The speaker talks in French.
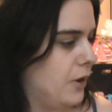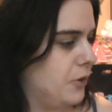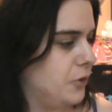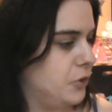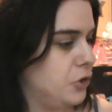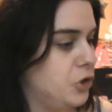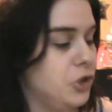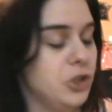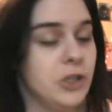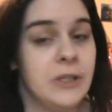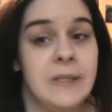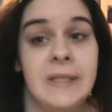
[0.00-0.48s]

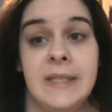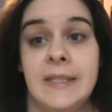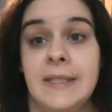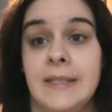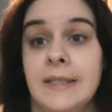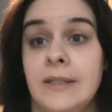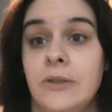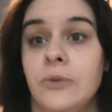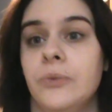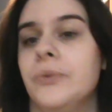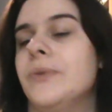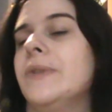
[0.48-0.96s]
Je
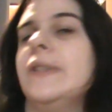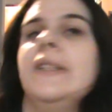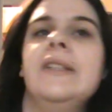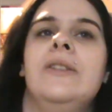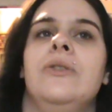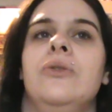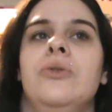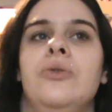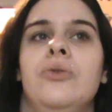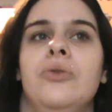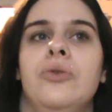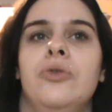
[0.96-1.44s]
disais donc,
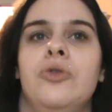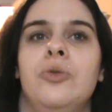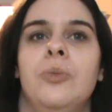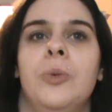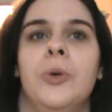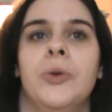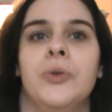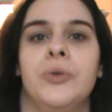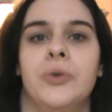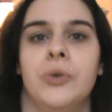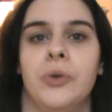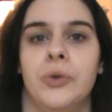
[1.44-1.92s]
c'est une
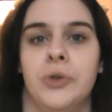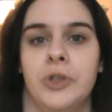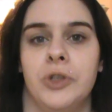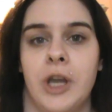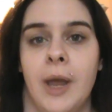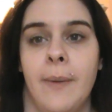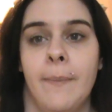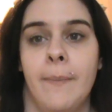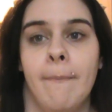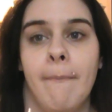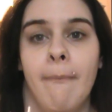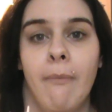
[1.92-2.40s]
youtubeuse que
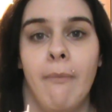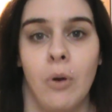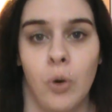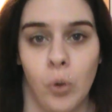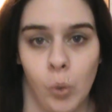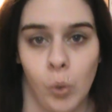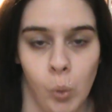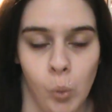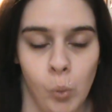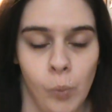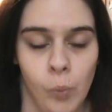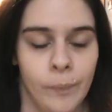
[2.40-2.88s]
j'aime
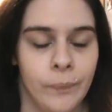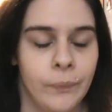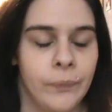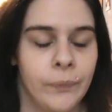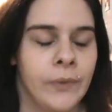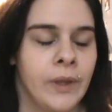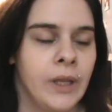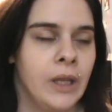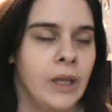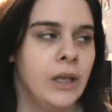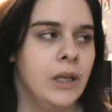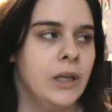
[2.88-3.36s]
beaucoup.
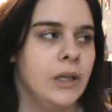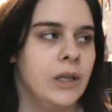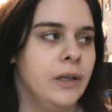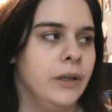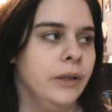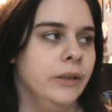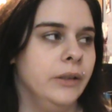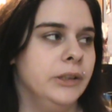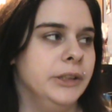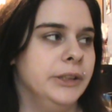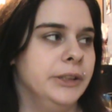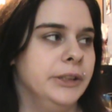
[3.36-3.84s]

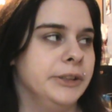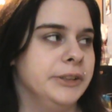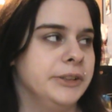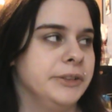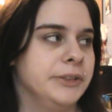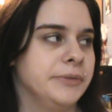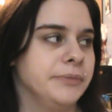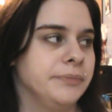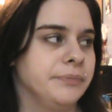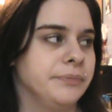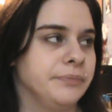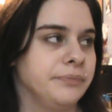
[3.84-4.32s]

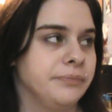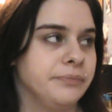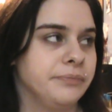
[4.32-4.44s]
Euh...